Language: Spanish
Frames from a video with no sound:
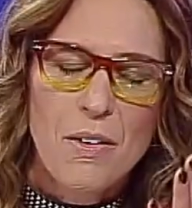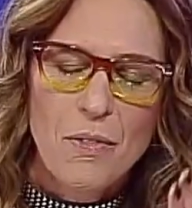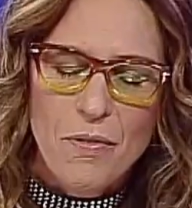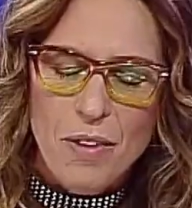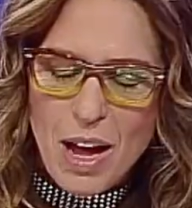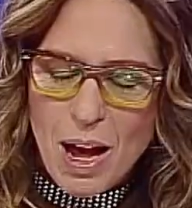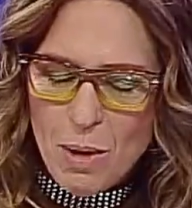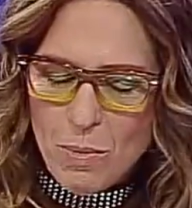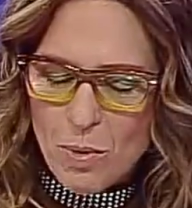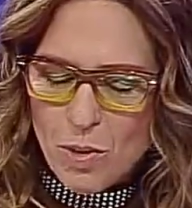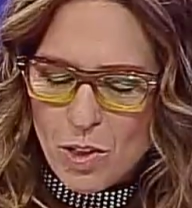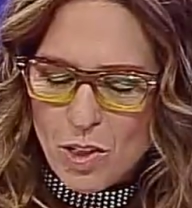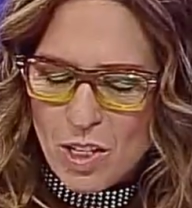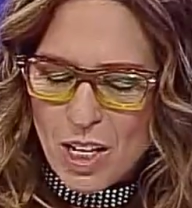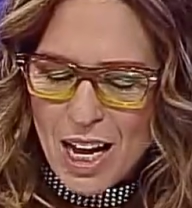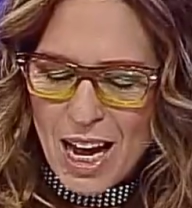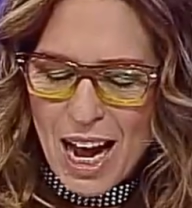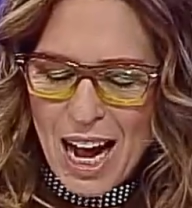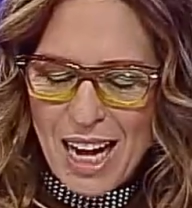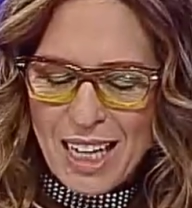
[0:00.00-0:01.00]

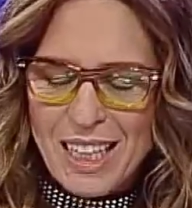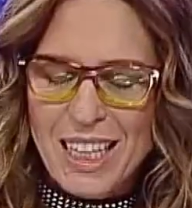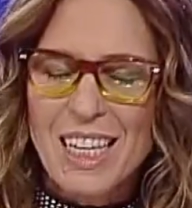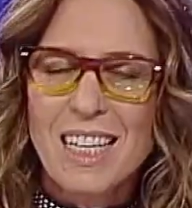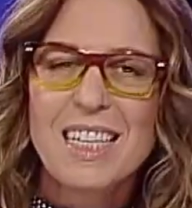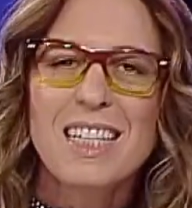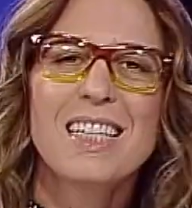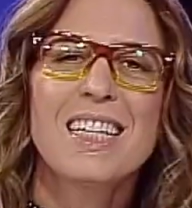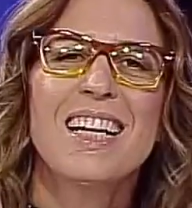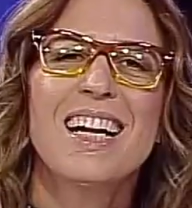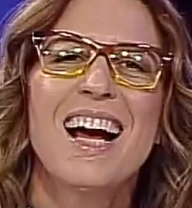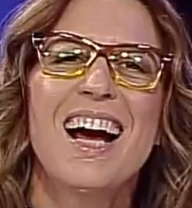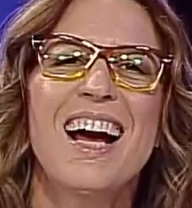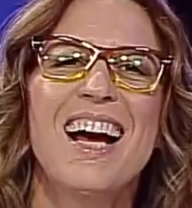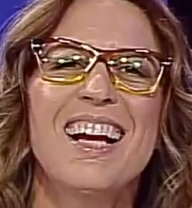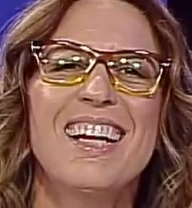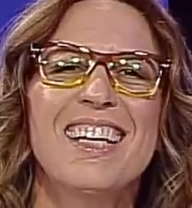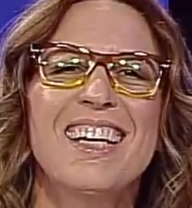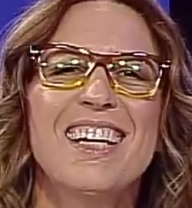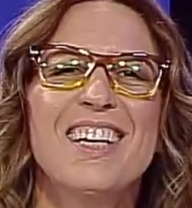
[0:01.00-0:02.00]
Veamos a quién
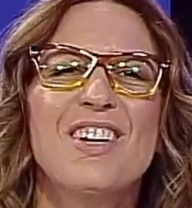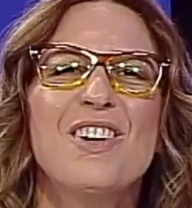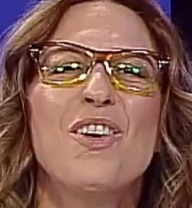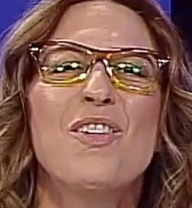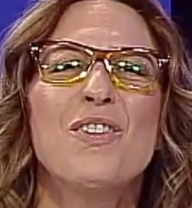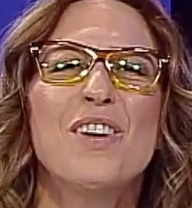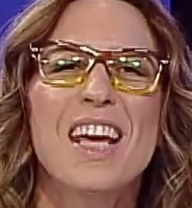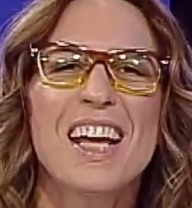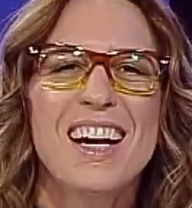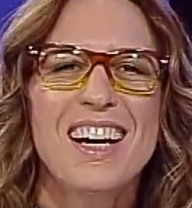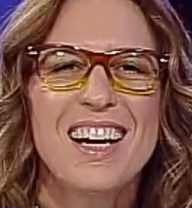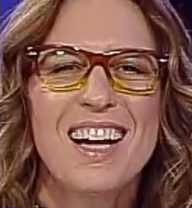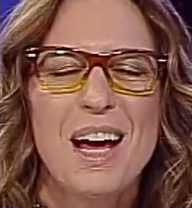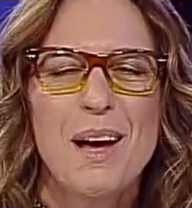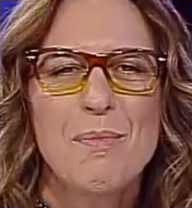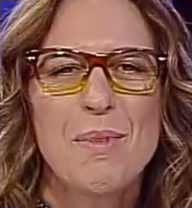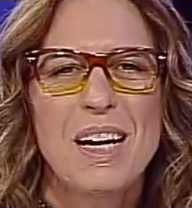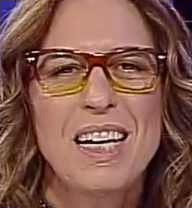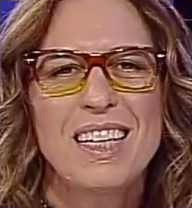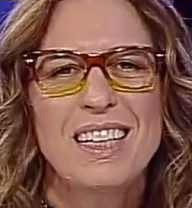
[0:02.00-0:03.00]
será quien gobierne
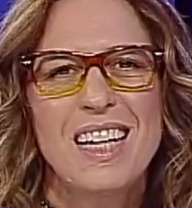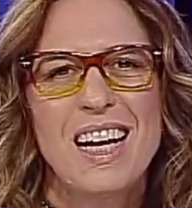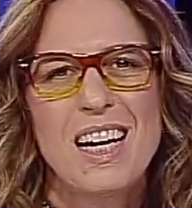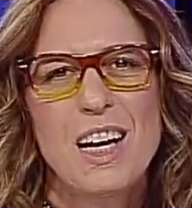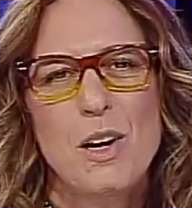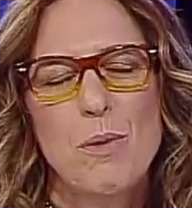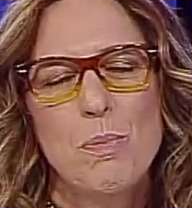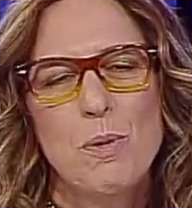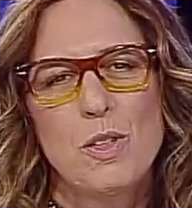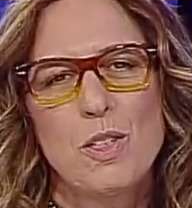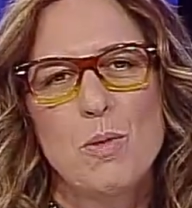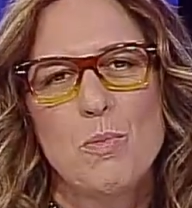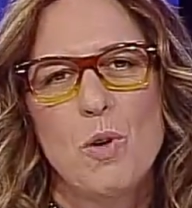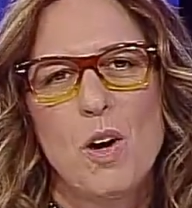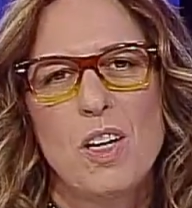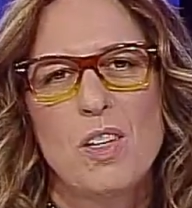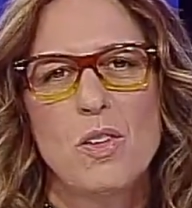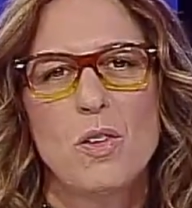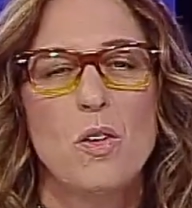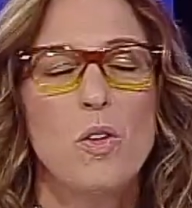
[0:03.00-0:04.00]
además Italia en los
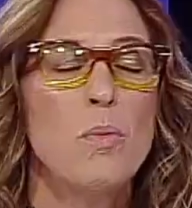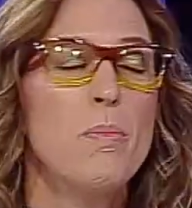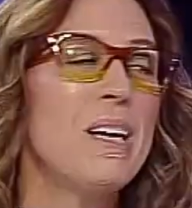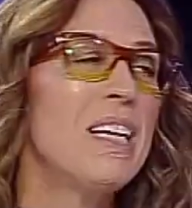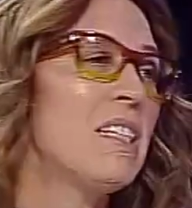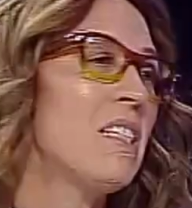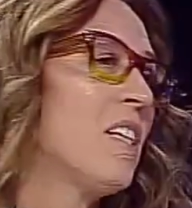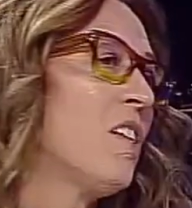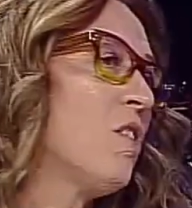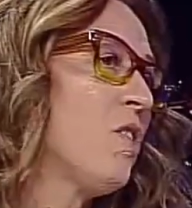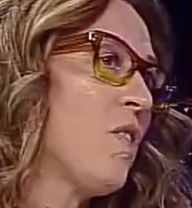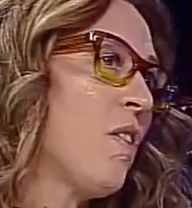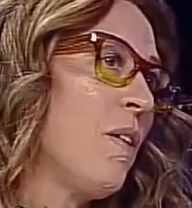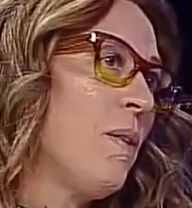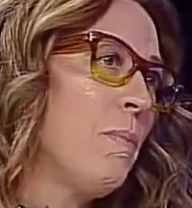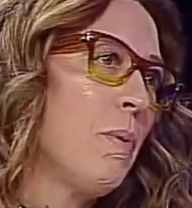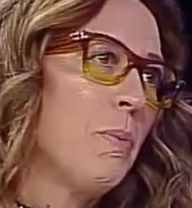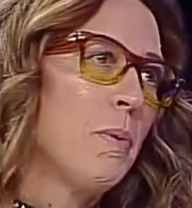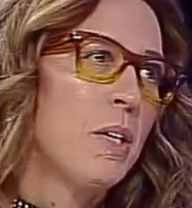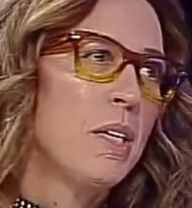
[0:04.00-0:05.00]
próximos años. O meses, no
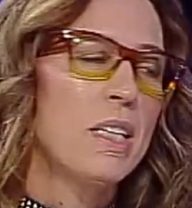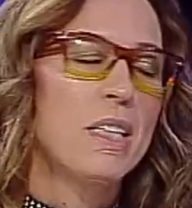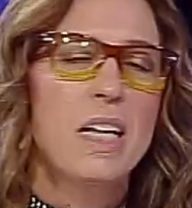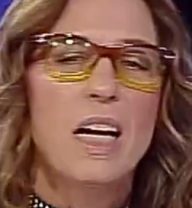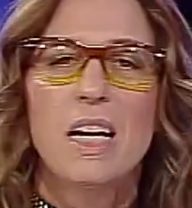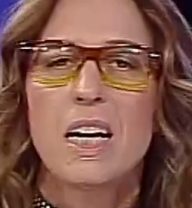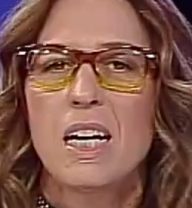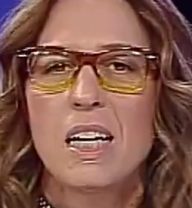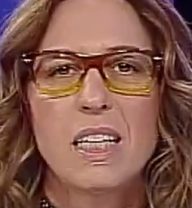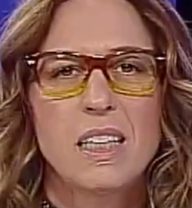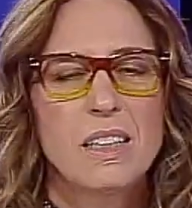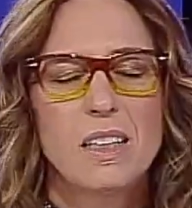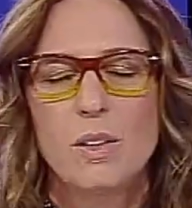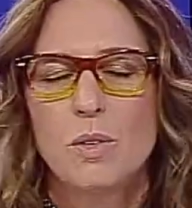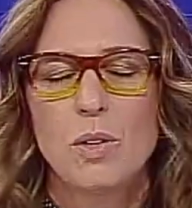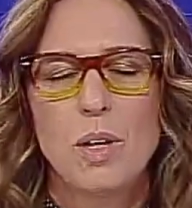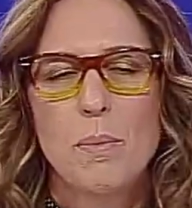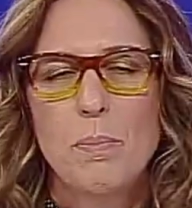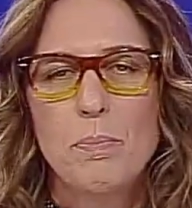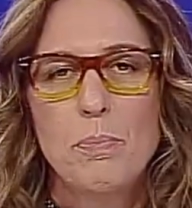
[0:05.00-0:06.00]
sabemos, porque en Italia la
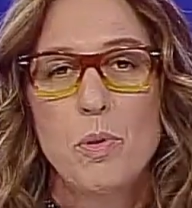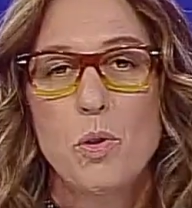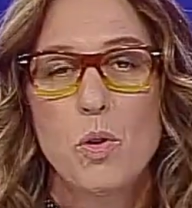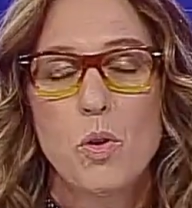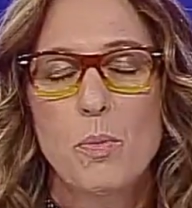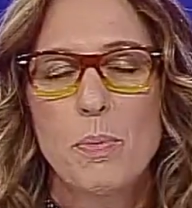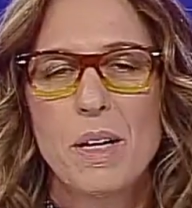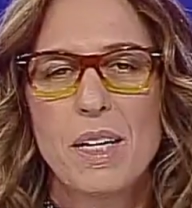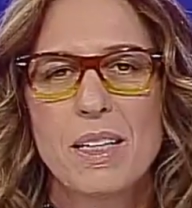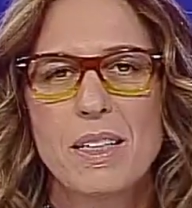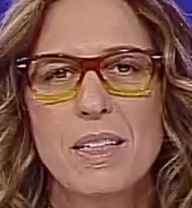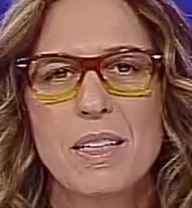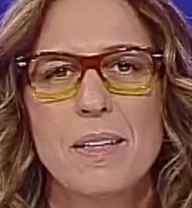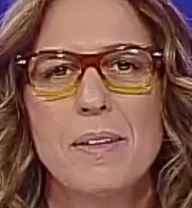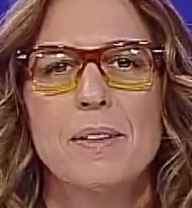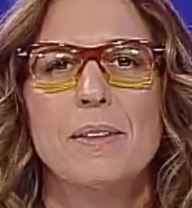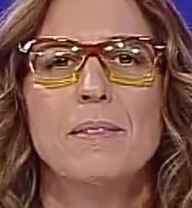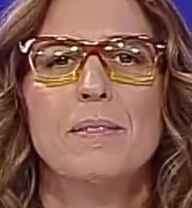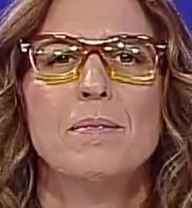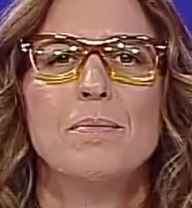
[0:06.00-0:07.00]
gente dura poco, parece.
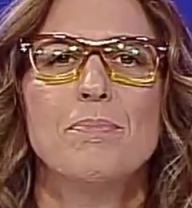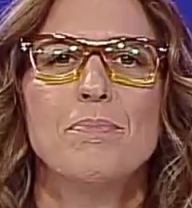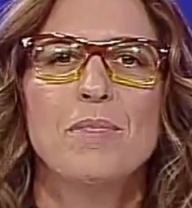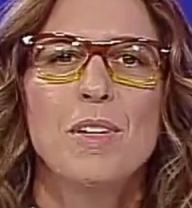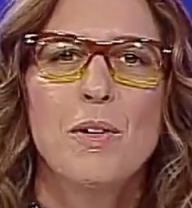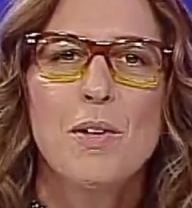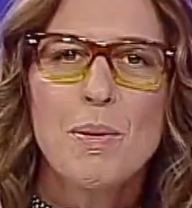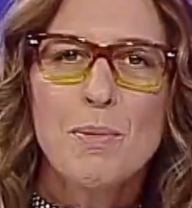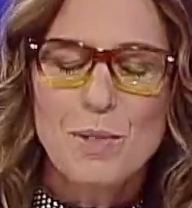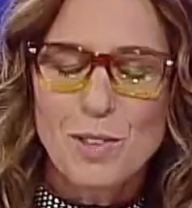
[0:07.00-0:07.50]
¿Lo